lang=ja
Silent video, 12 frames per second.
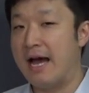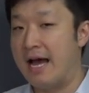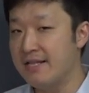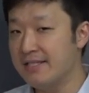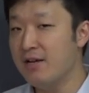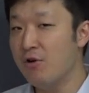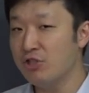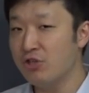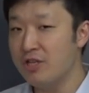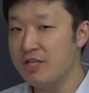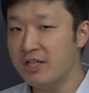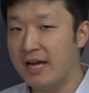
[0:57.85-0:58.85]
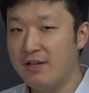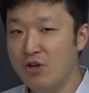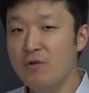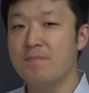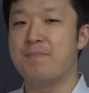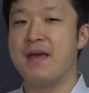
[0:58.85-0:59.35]
安全保障理事会
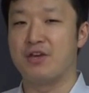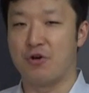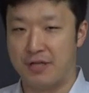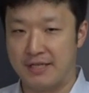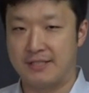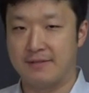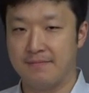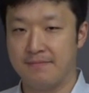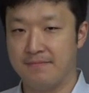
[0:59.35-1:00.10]
の勉強です。